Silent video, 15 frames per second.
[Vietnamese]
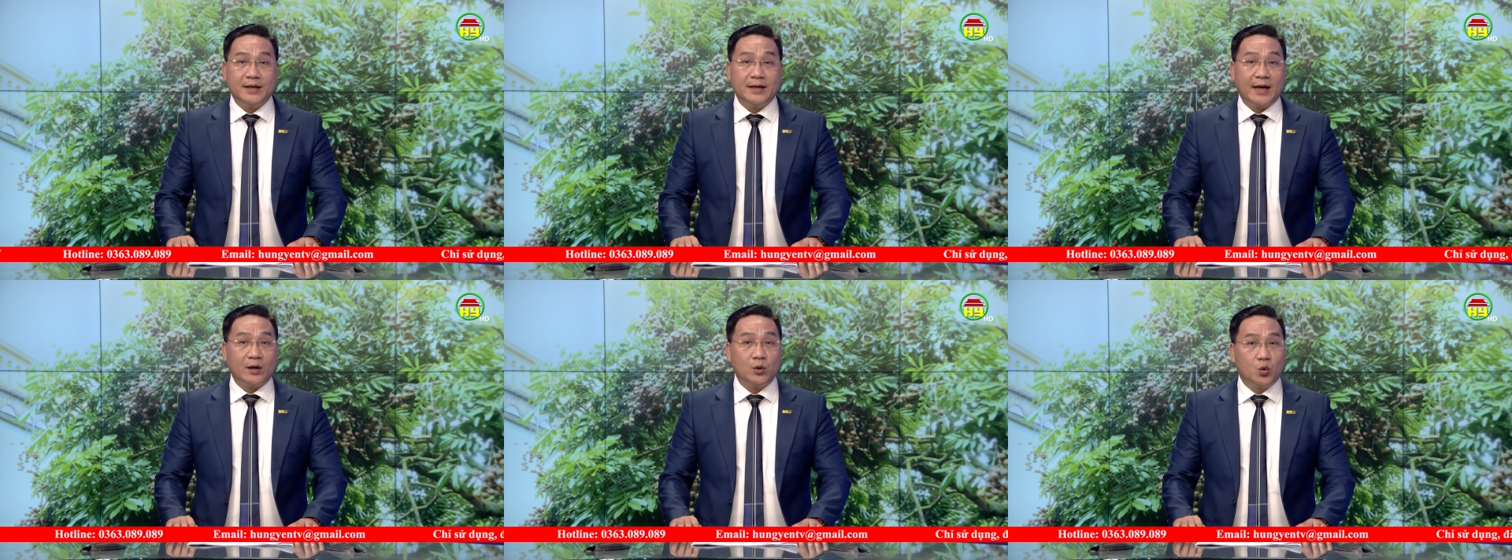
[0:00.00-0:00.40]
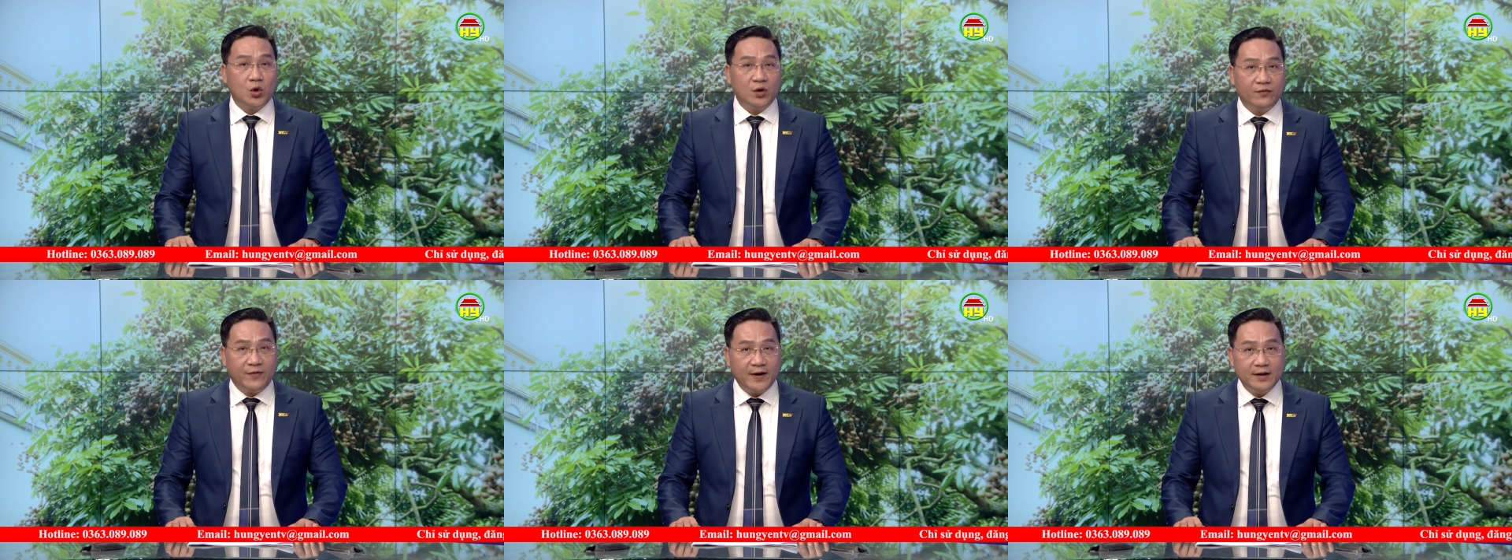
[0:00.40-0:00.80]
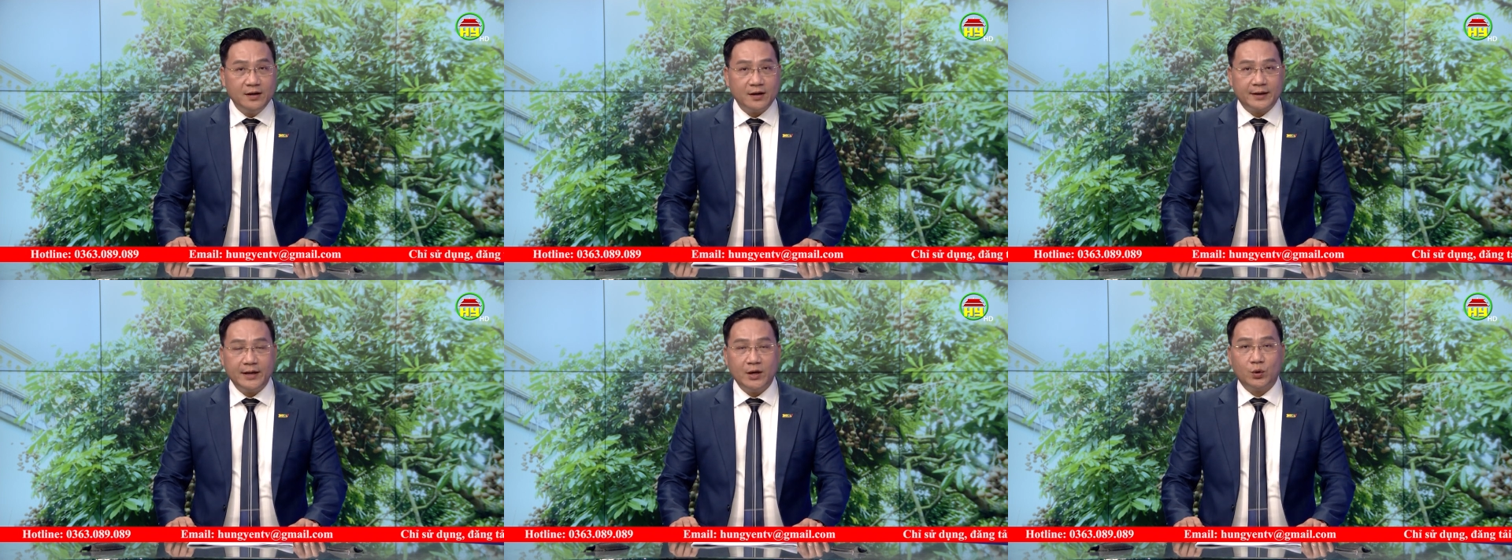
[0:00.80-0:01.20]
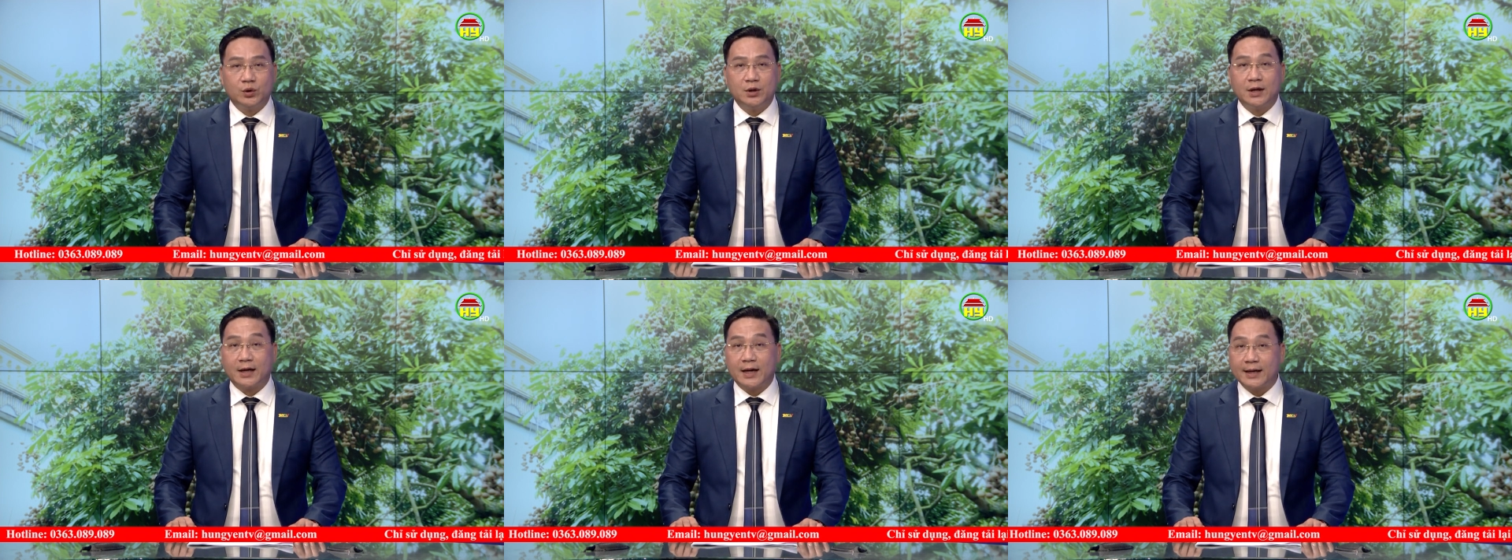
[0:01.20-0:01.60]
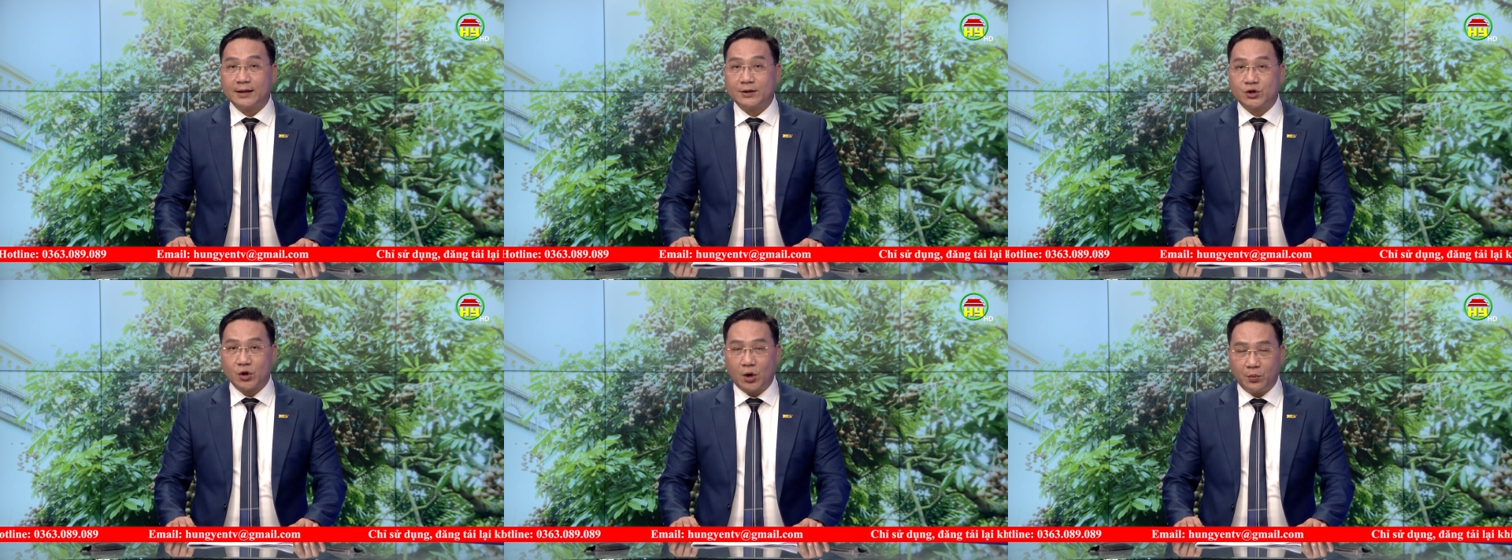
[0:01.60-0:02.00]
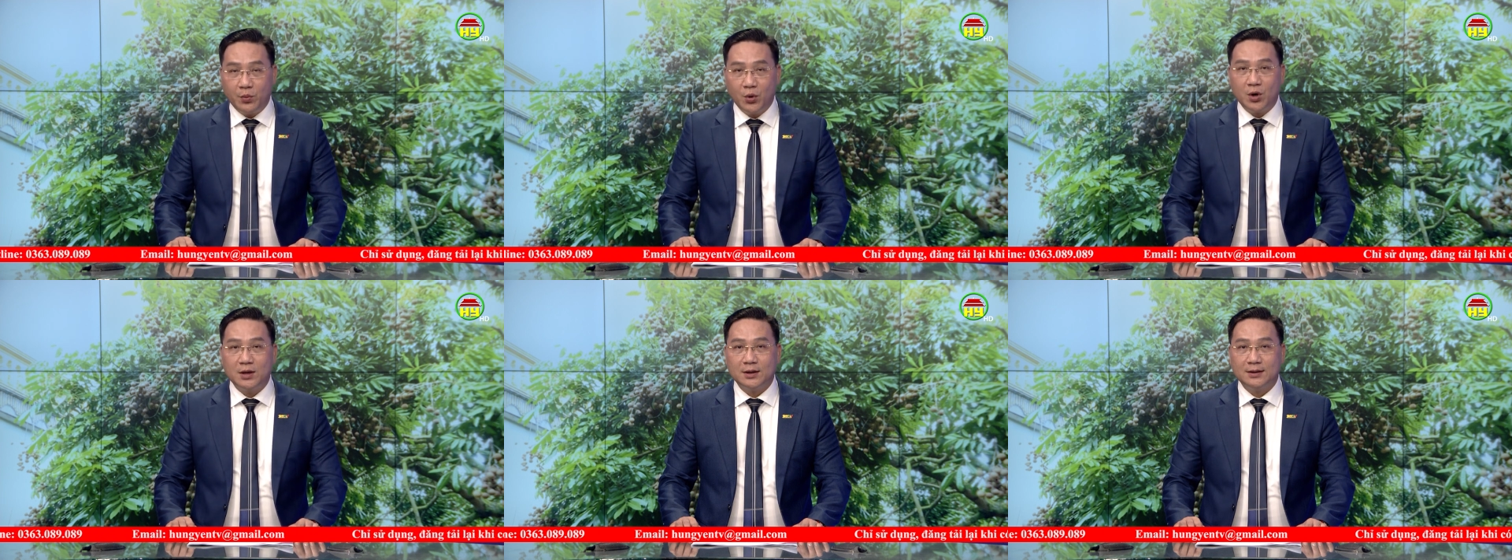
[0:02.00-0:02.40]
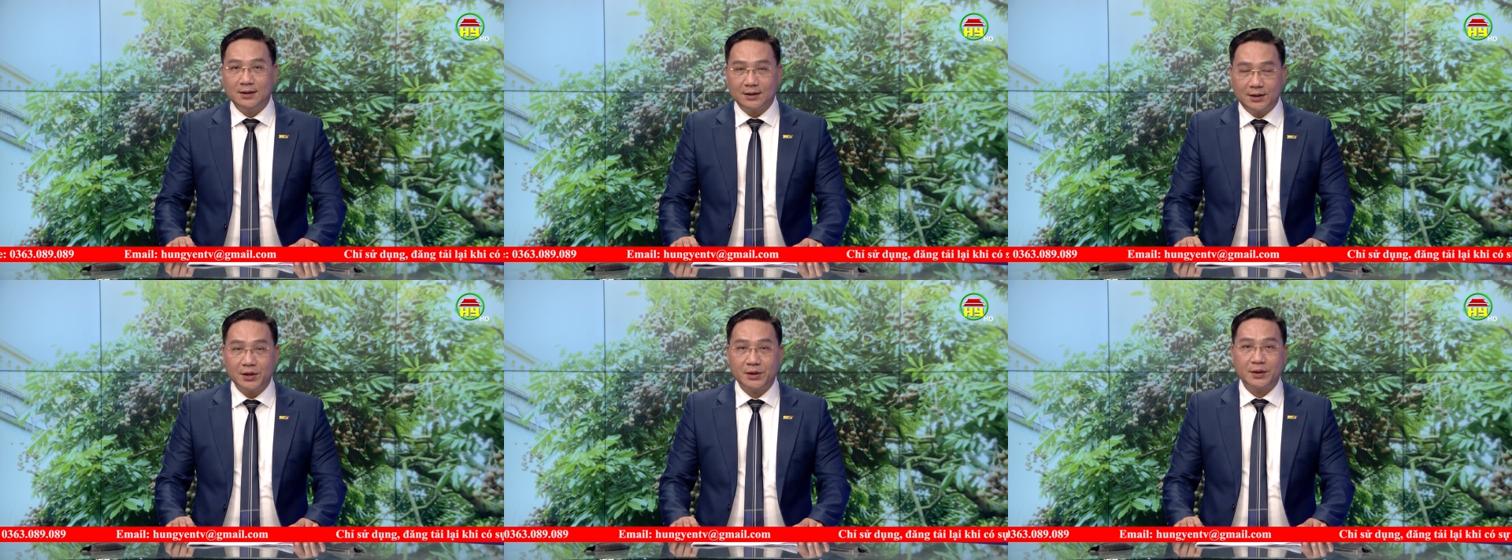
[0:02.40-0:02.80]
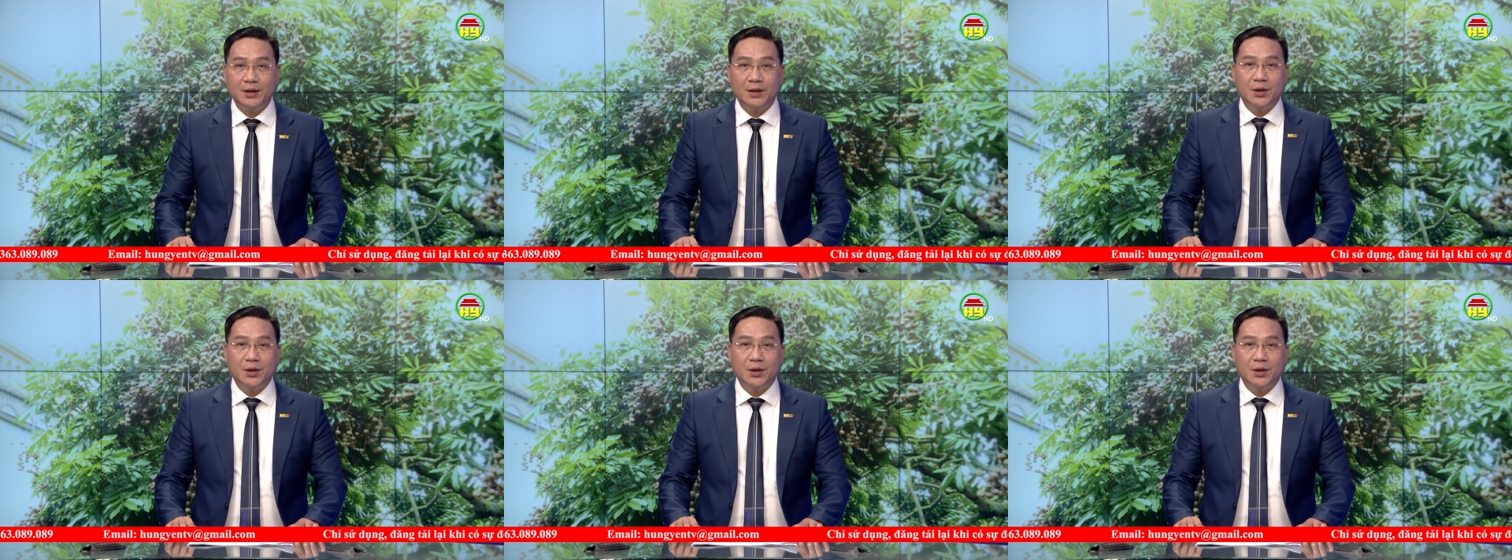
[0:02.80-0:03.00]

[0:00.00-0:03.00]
nhãn Cùi Vân được nhiều thực khách chọn mua, thưởng thức.